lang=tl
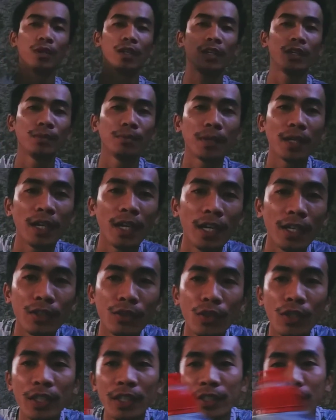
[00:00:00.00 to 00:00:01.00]
one, mga
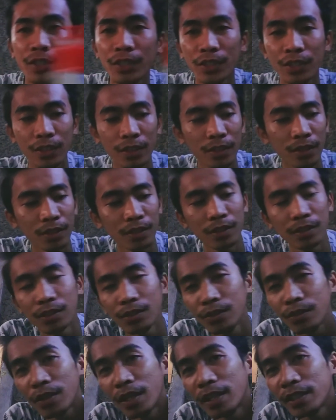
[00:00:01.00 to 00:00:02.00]
idol, is
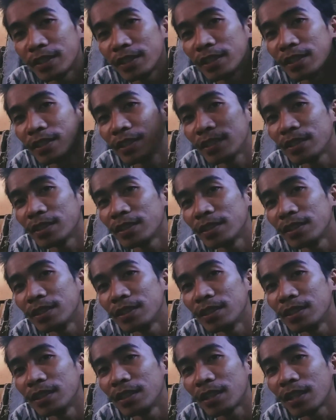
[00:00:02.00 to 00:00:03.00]
mga ating
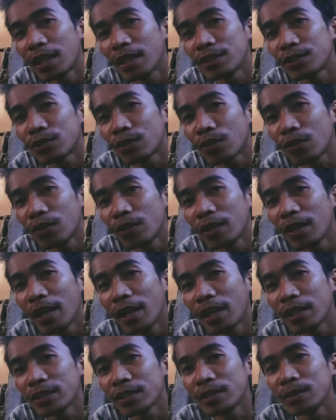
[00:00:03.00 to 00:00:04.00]
Castrol
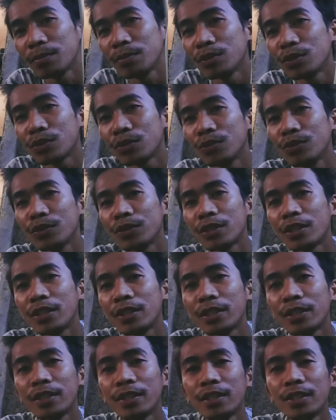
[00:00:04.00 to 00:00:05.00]
Active Scooter.
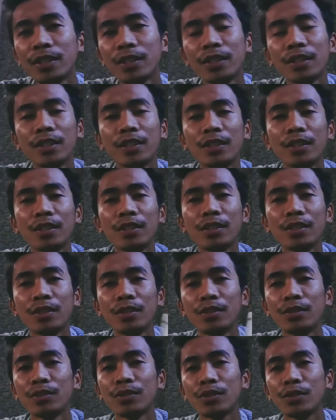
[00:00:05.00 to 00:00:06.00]

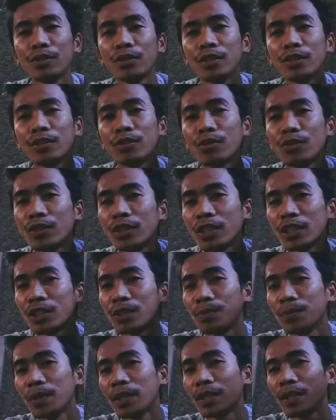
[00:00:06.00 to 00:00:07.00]
So, dito ko
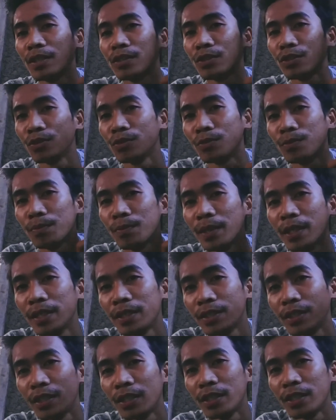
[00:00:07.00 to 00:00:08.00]
na-experience yung
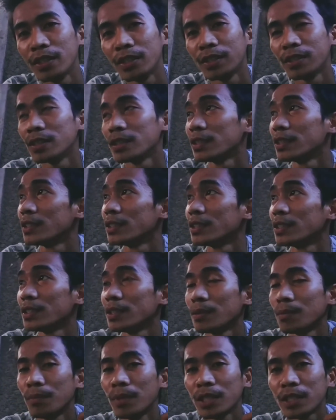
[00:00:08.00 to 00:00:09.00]
better.
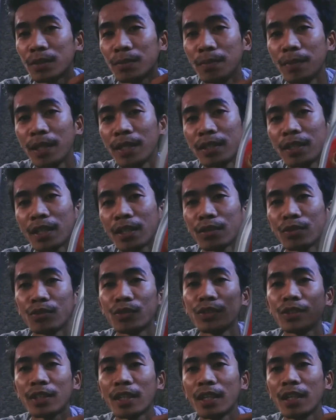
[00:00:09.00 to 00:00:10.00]
Mas better
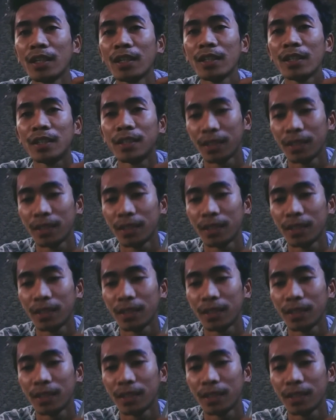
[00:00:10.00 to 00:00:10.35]
dun sa